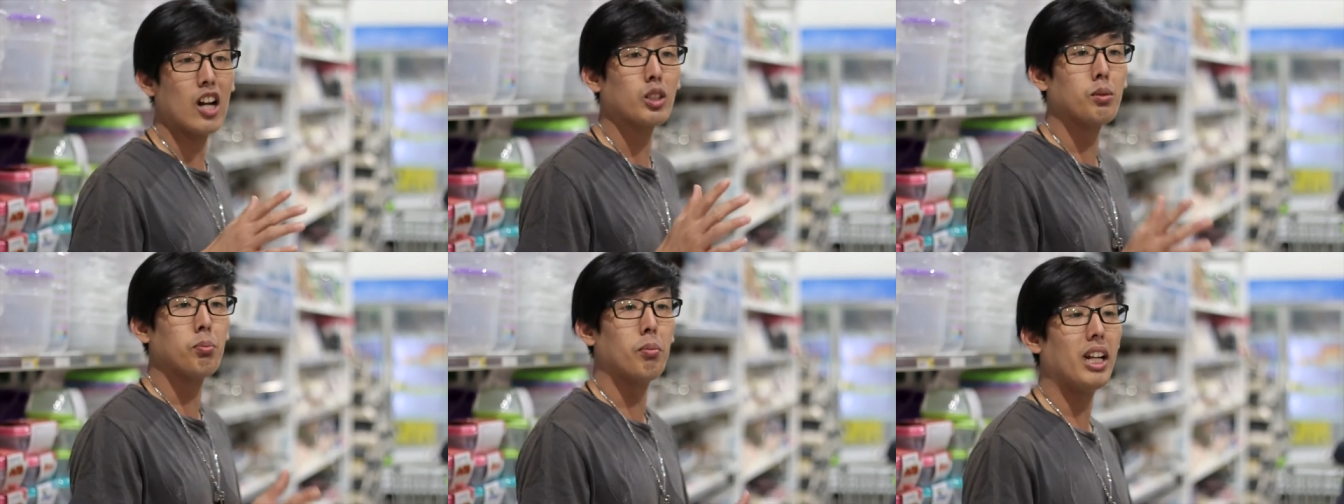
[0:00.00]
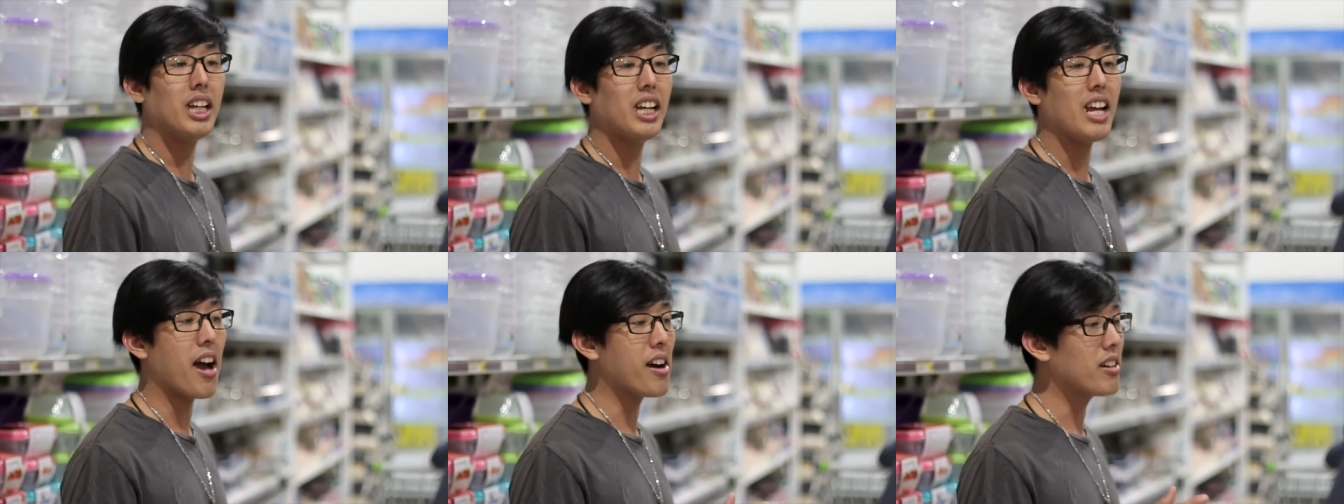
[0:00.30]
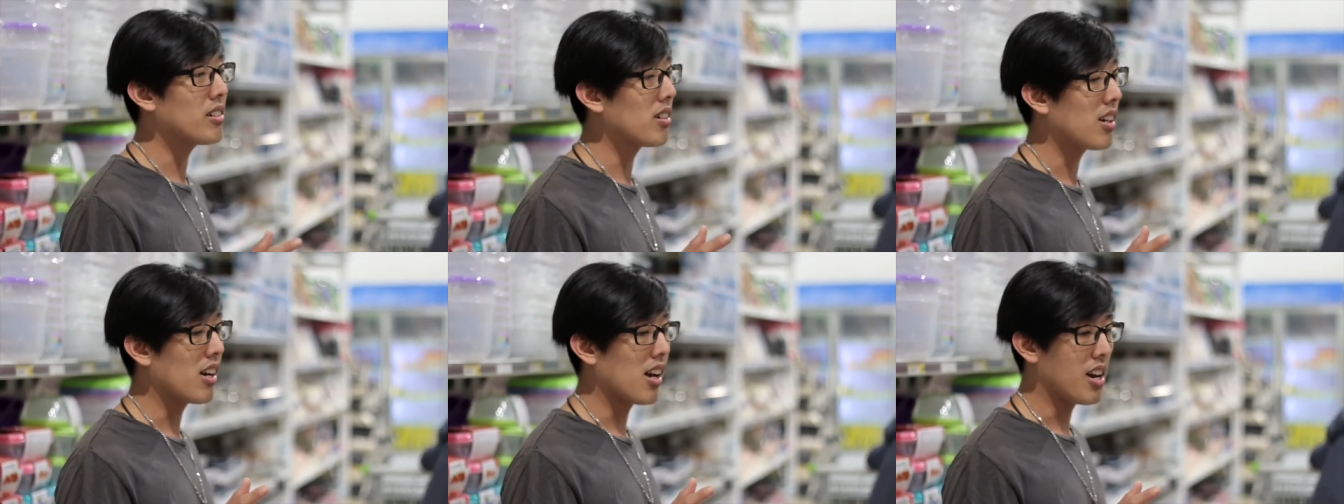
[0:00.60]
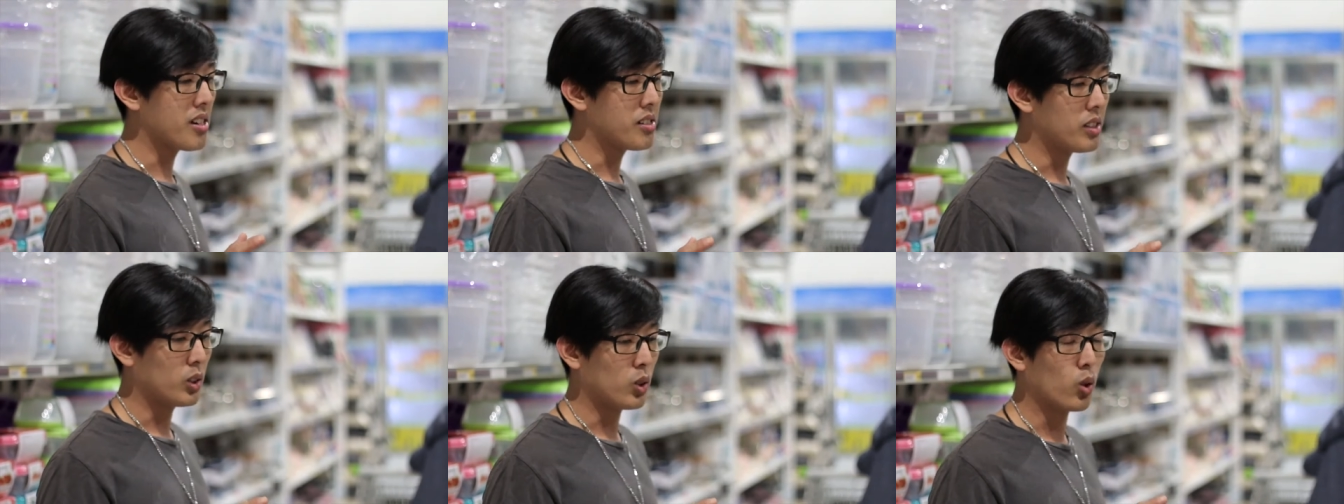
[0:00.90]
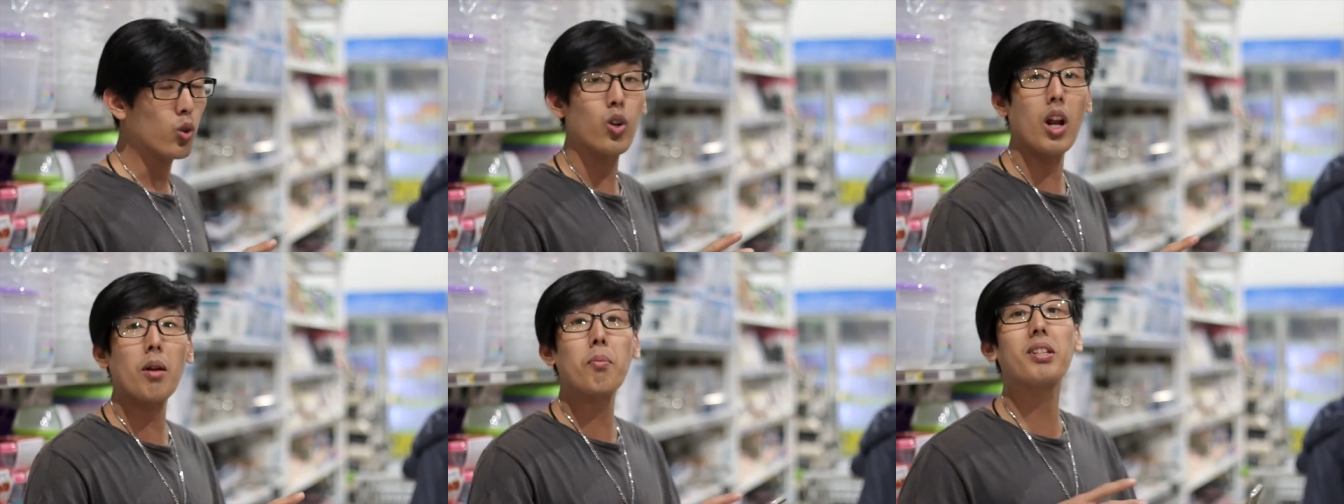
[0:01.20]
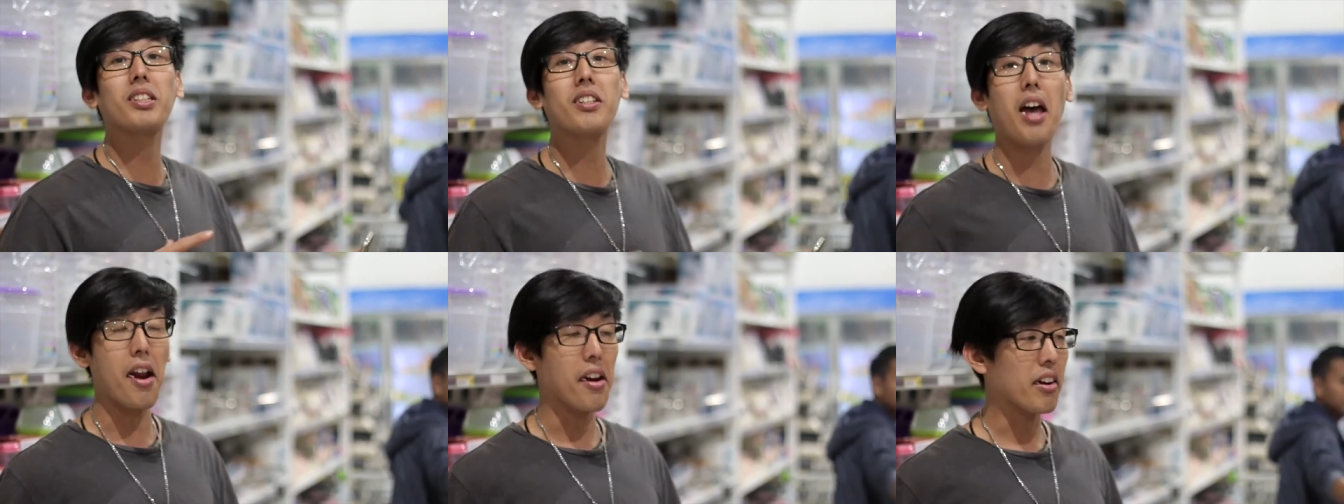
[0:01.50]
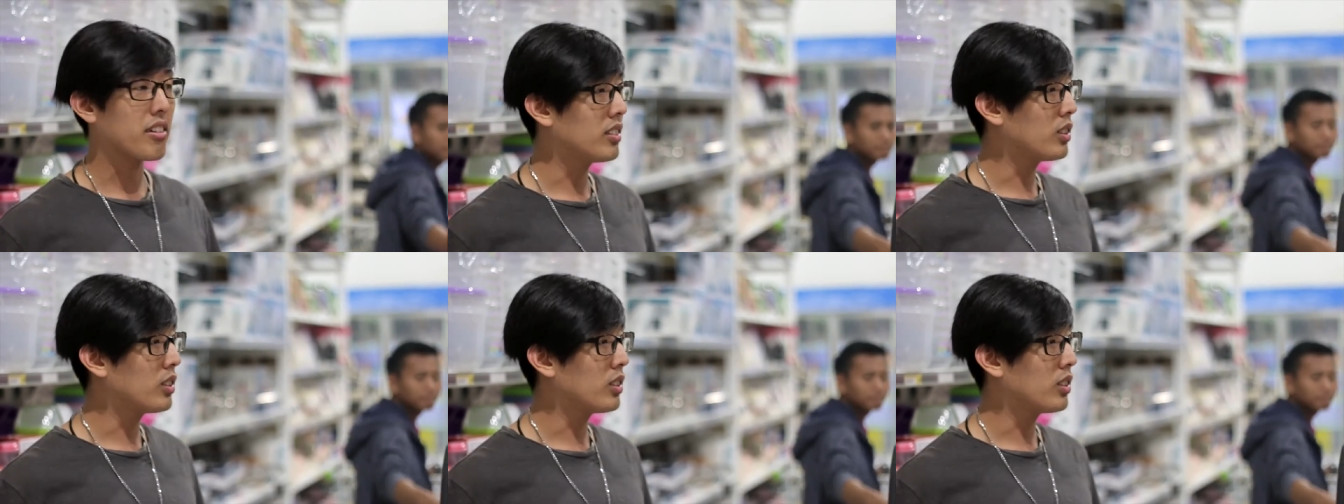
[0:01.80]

harus beli yang ukuran besar